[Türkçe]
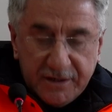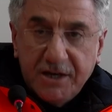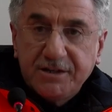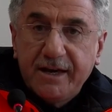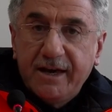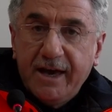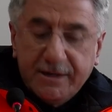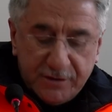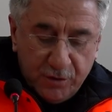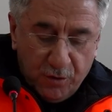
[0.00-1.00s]
gece
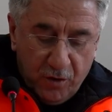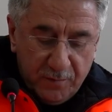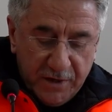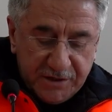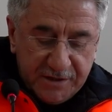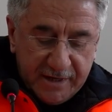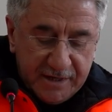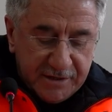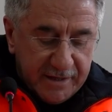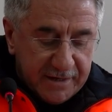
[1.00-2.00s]
eksi 15
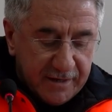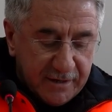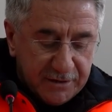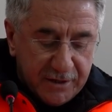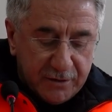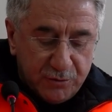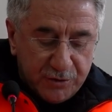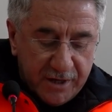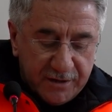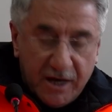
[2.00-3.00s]
derecelere kadar
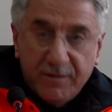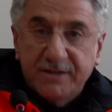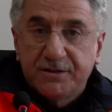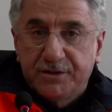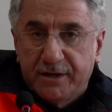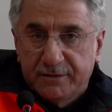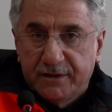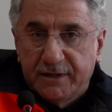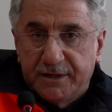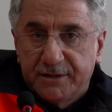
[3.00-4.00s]
düşen hava
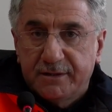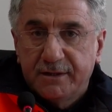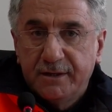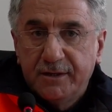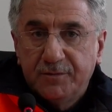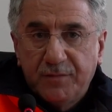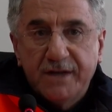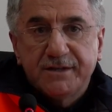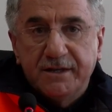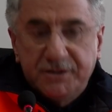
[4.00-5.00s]
sıcaklıkları
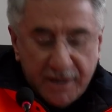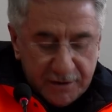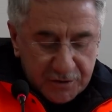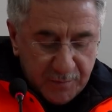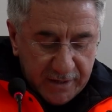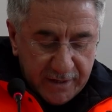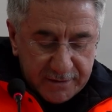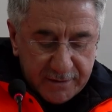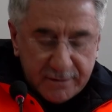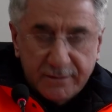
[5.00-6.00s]
bazen
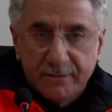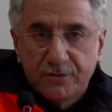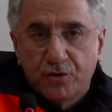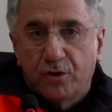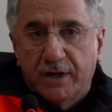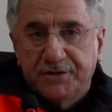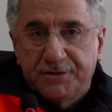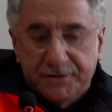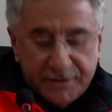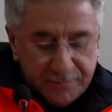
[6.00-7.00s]
çalışmaları
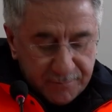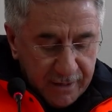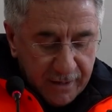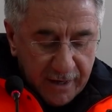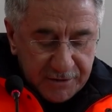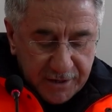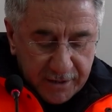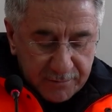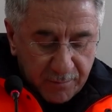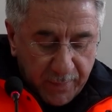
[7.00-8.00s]
zorlaştırdı.
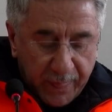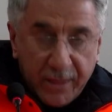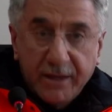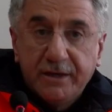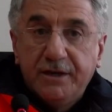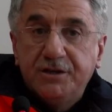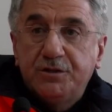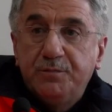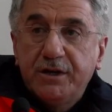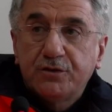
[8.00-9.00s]
Ancak
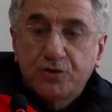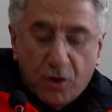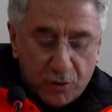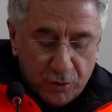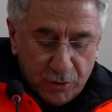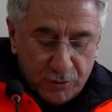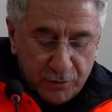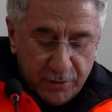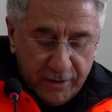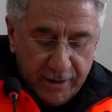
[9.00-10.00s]
hiçbir zorluk
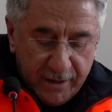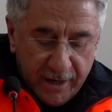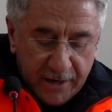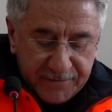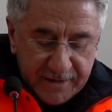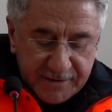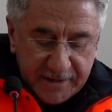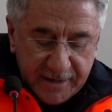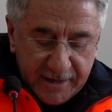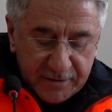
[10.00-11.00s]

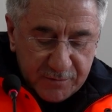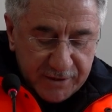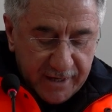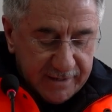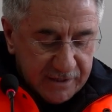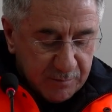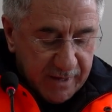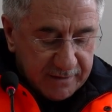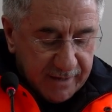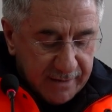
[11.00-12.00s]
afetzedelerimize
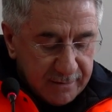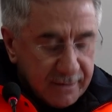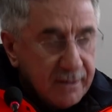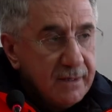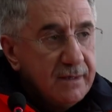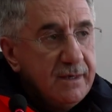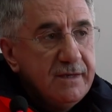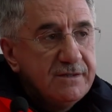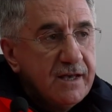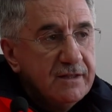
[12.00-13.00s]
hizmetten
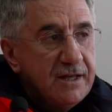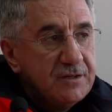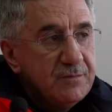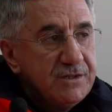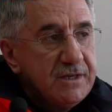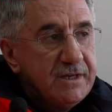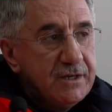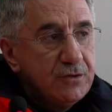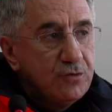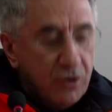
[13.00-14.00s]
insanlarımızı
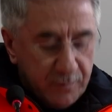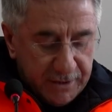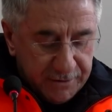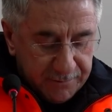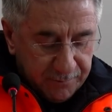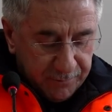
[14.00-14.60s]
geri koymadı.